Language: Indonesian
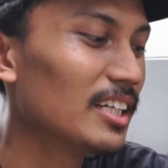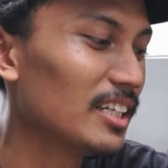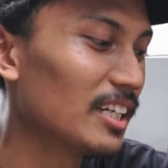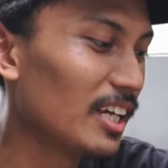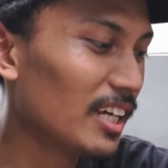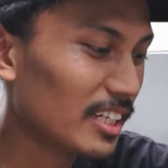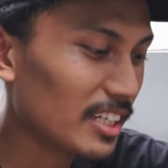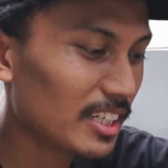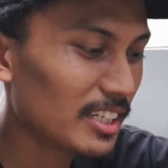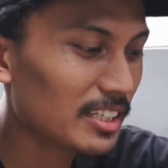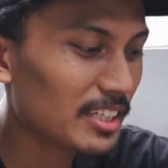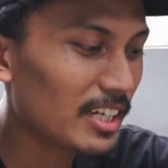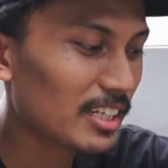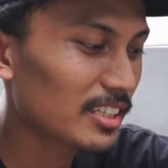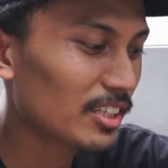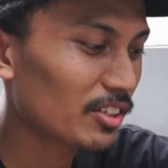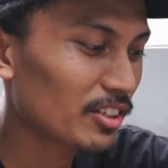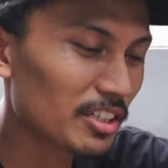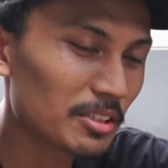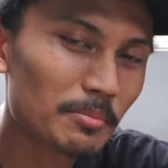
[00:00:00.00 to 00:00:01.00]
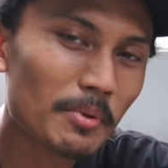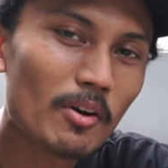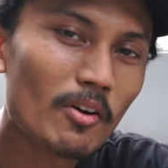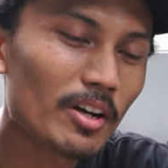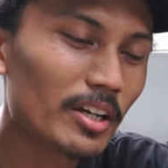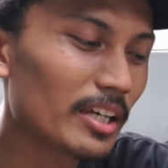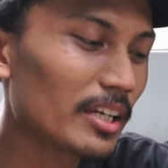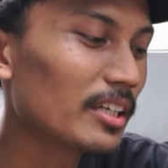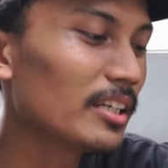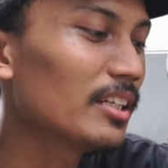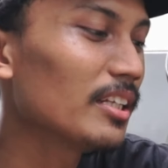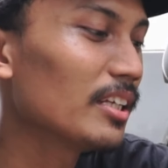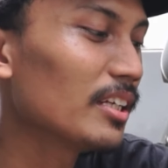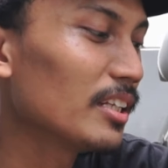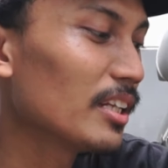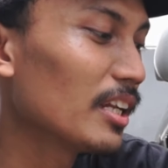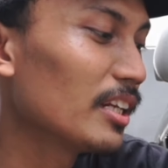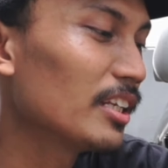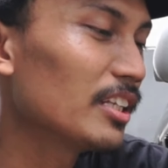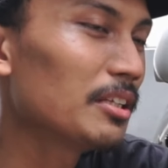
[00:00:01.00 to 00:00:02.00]
nah ini dia taruhnya di bawah kayak
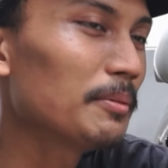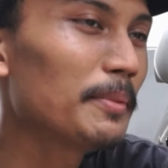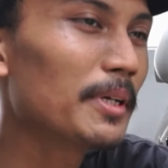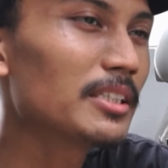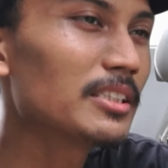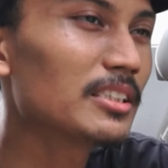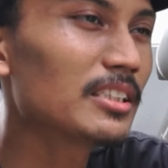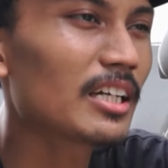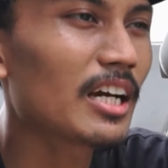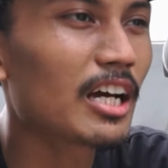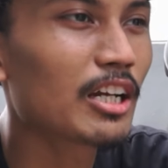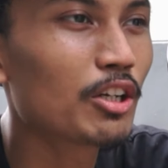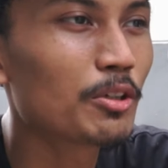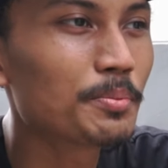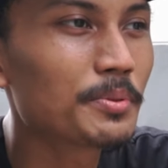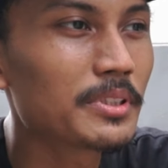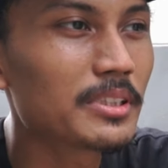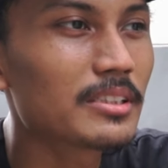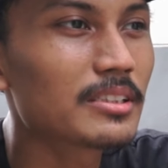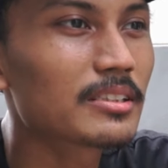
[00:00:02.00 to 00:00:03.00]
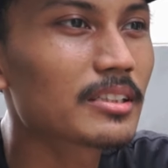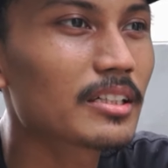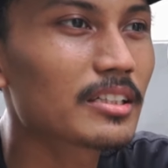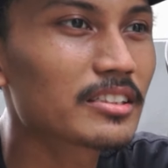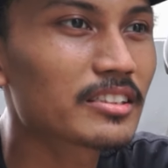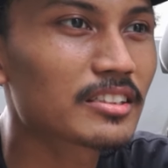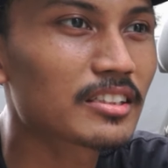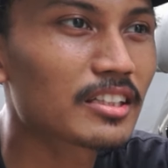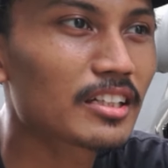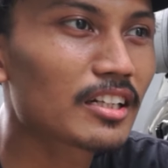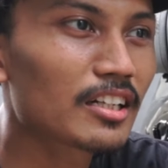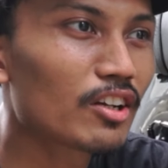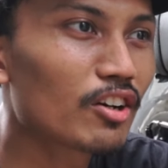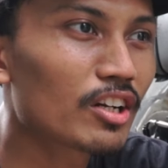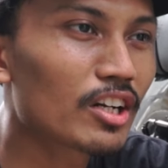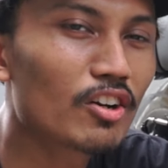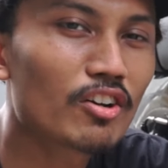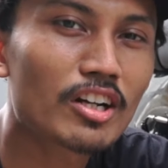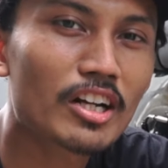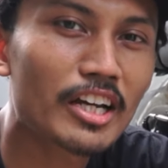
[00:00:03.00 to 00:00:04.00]
gini dan ini biasanya ngadopsi style-style
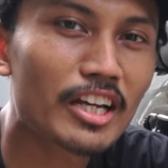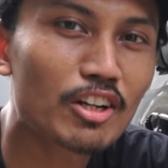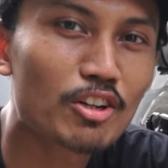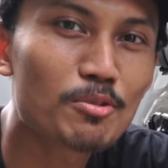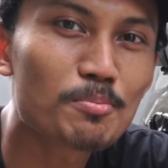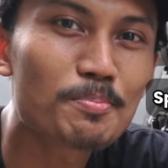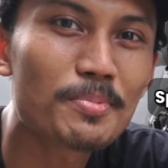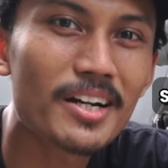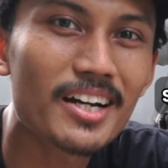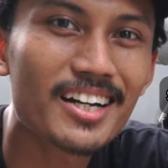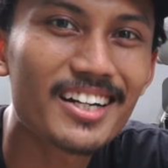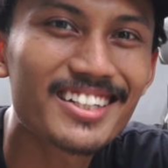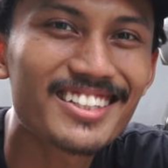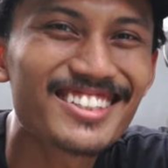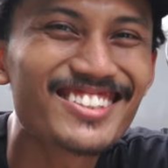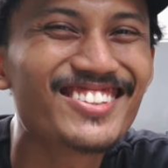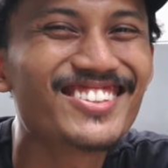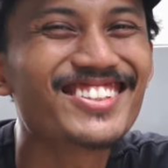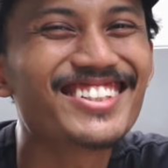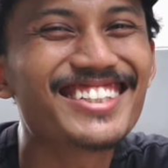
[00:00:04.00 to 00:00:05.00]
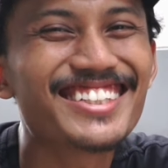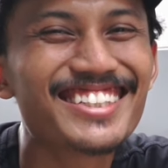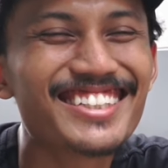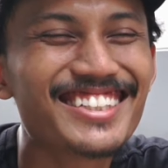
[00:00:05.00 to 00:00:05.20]
orang-orang Eropa yo